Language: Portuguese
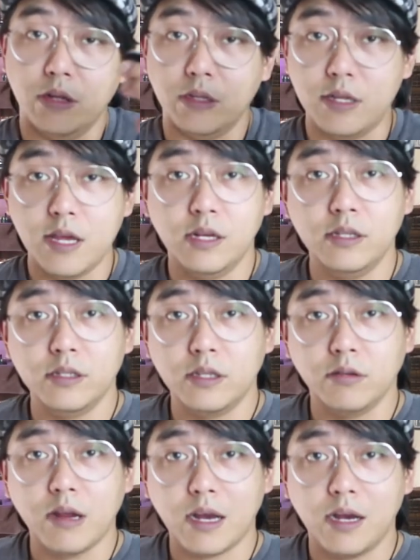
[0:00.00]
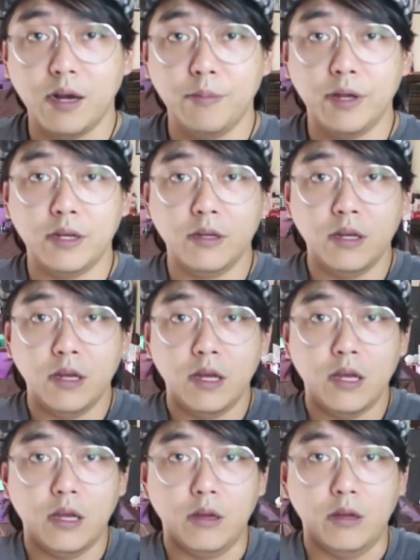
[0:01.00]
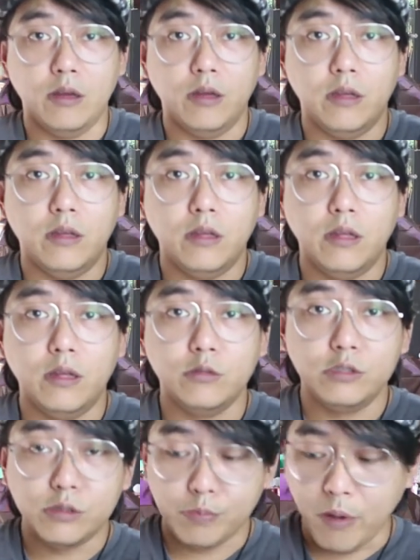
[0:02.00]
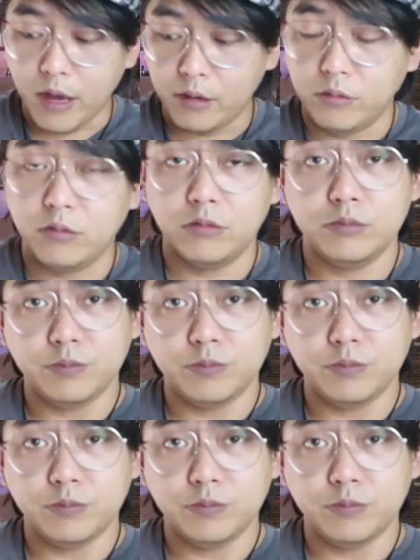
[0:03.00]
dele então na câmera eu disparo